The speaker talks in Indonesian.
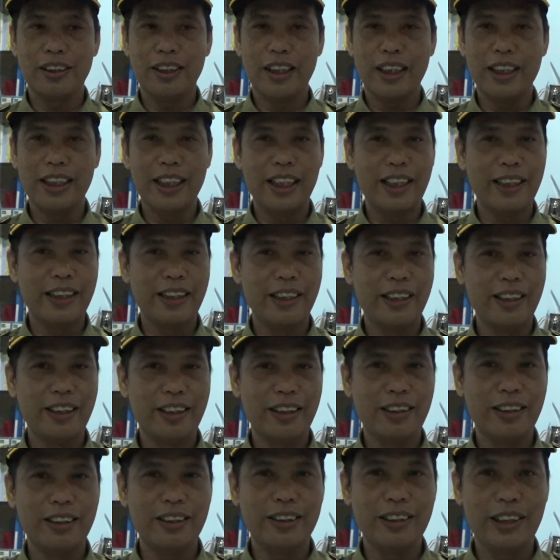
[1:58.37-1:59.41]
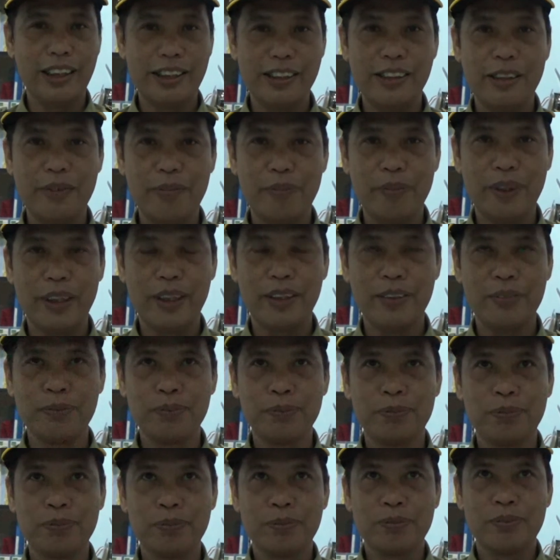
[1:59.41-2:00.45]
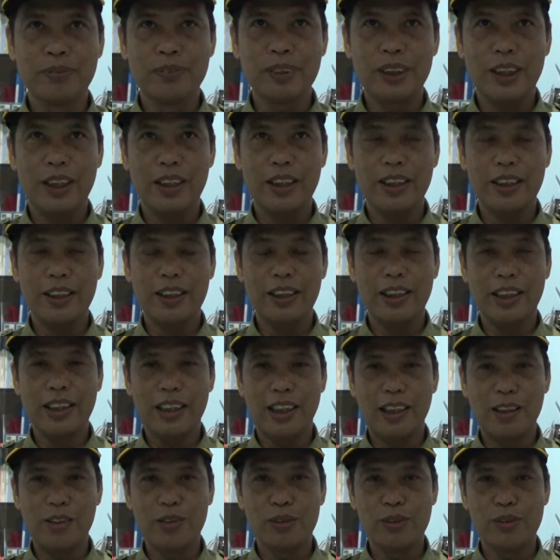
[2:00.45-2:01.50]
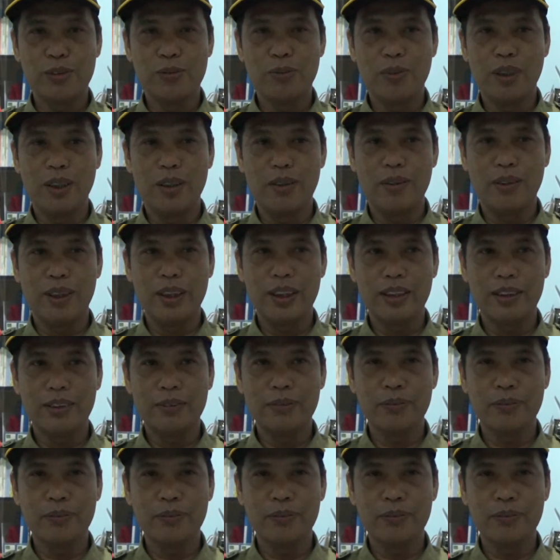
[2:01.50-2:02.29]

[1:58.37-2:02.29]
adik-adik di SMP karena kita tahu bahwa